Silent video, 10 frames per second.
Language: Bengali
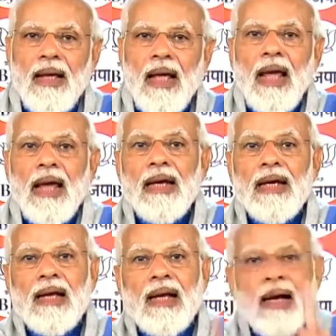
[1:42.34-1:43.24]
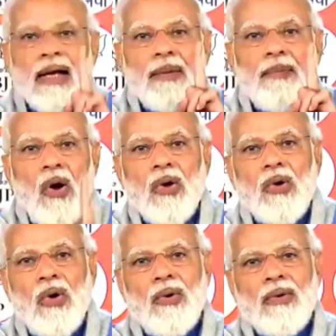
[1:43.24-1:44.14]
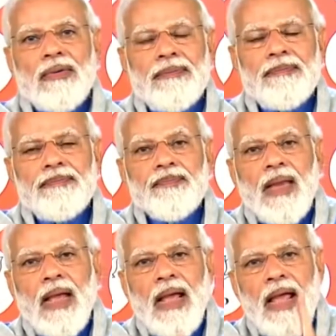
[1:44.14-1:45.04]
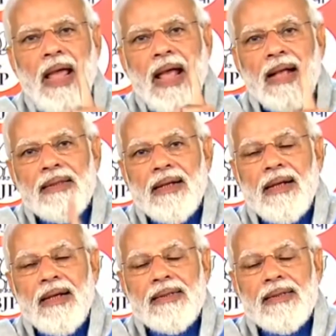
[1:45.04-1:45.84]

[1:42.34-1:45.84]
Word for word: ইন গরিবো কো এক তরহ সে